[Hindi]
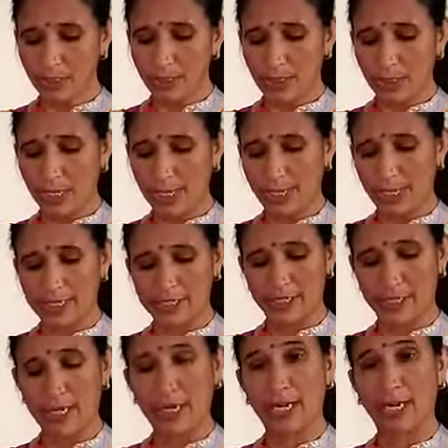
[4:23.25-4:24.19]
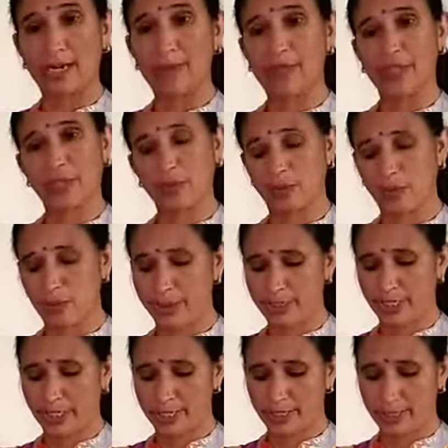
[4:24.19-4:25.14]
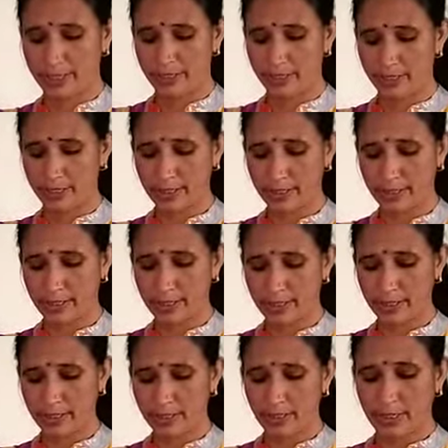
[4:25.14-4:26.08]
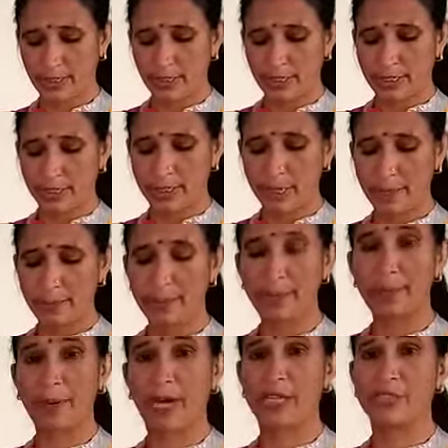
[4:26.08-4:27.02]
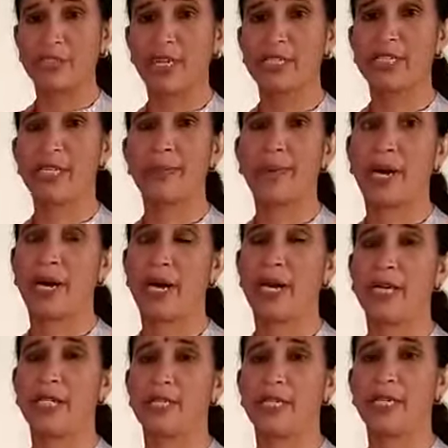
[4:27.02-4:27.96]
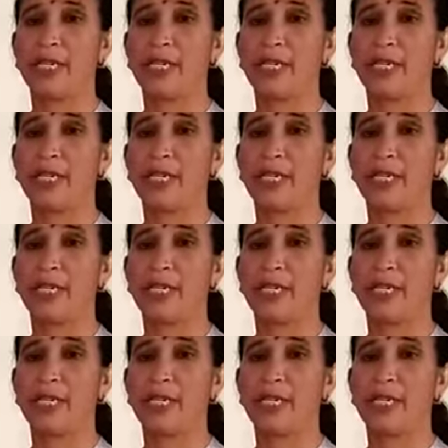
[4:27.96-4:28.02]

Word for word: कर ऐसे आराम से खुल जाए या फिर भाषा से बाहर आ जाए